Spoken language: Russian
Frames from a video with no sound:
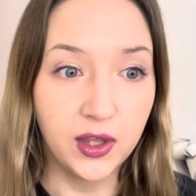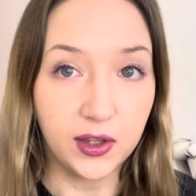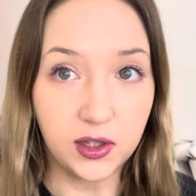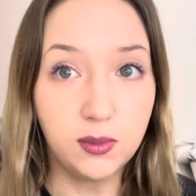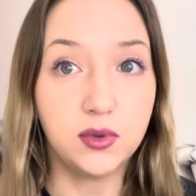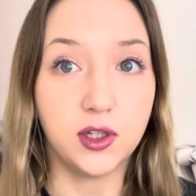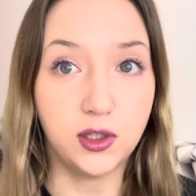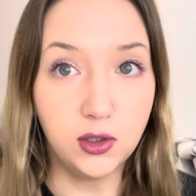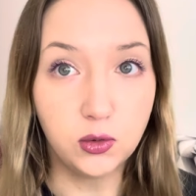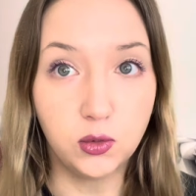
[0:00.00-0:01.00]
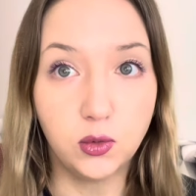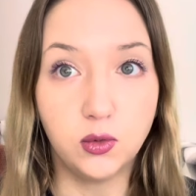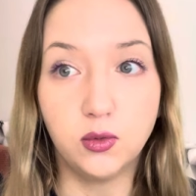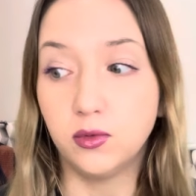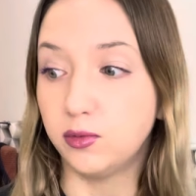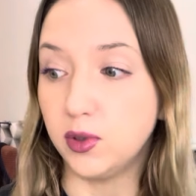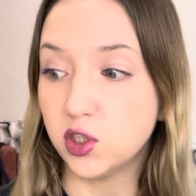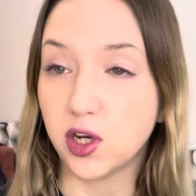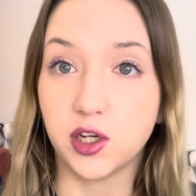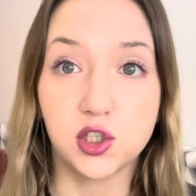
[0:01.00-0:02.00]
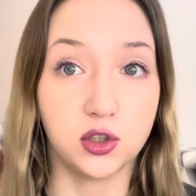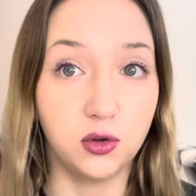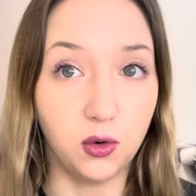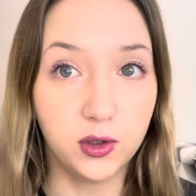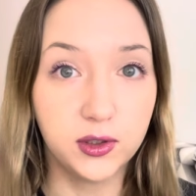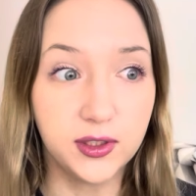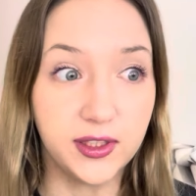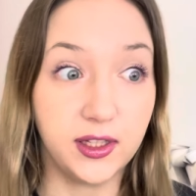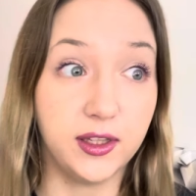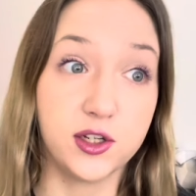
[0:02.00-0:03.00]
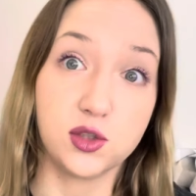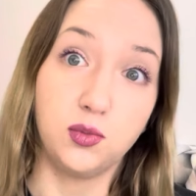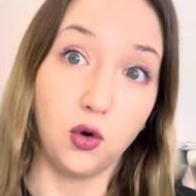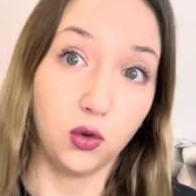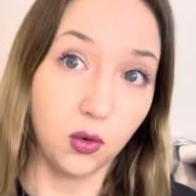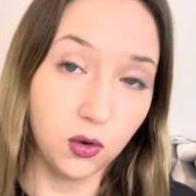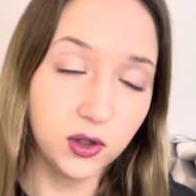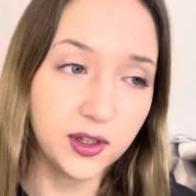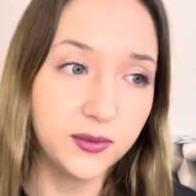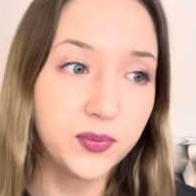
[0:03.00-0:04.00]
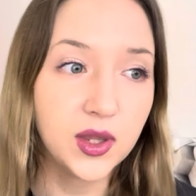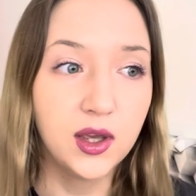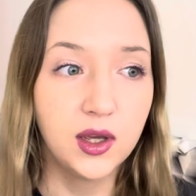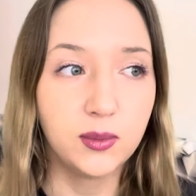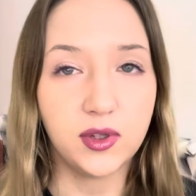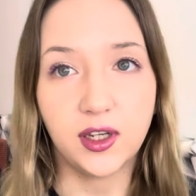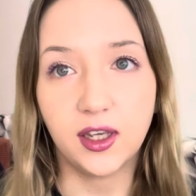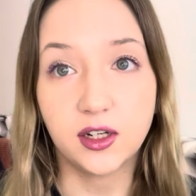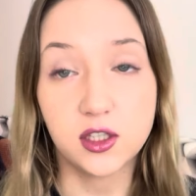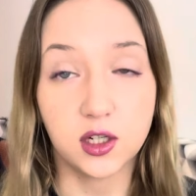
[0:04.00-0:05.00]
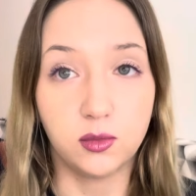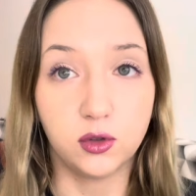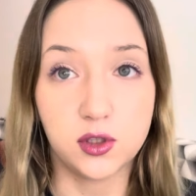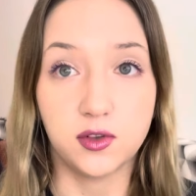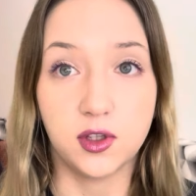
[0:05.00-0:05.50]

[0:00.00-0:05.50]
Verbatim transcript: И планирую в ближайший год или даже полгода переехать работать в